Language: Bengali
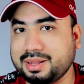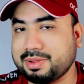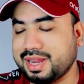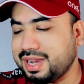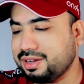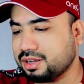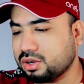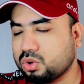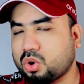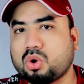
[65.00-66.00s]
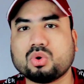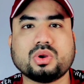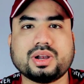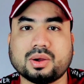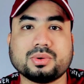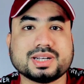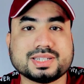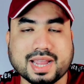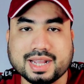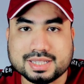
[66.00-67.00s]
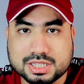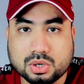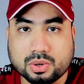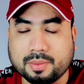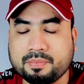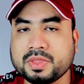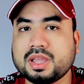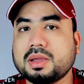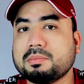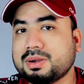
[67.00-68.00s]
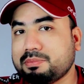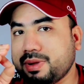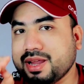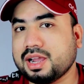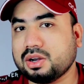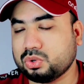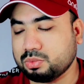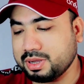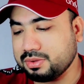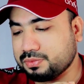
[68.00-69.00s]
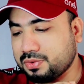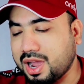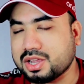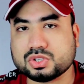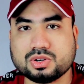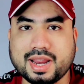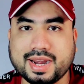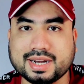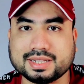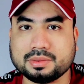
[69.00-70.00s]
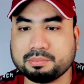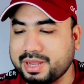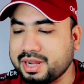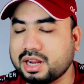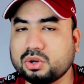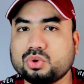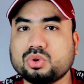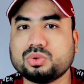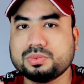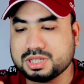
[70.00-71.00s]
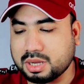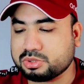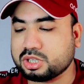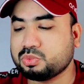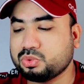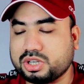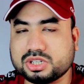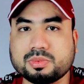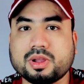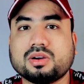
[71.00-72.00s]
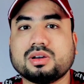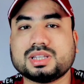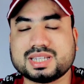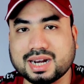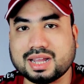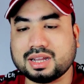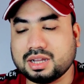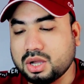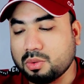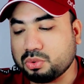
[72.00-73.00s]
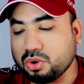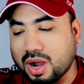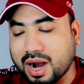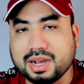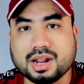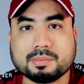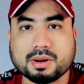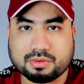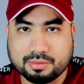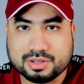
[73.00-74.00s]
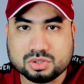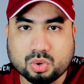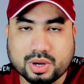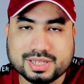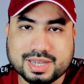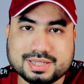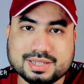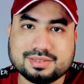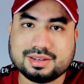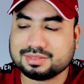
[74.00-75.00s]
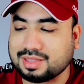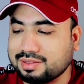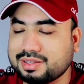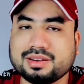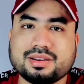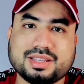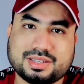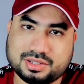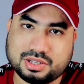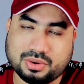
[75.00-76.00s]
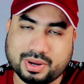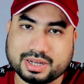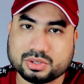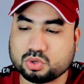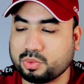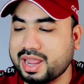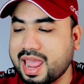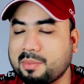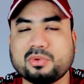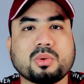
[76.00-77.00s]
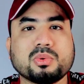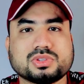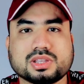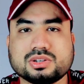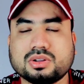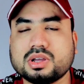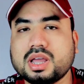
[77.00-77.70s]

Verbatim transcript: টিম এটা কখনোই ডাউটের জায়গাতে ছিল না বাট বেঙ্গালুরু বাই ফার্স্ট লেগটাতে বেঙ্গালুরু জামশেদপুর ইস্টবেঙ্গল যারা পুরো আন্ডার পারফরমেন্স করেছে এই সিজনে তাদের নিচে ছিল একটা সময় এমন অবস্থা ছিল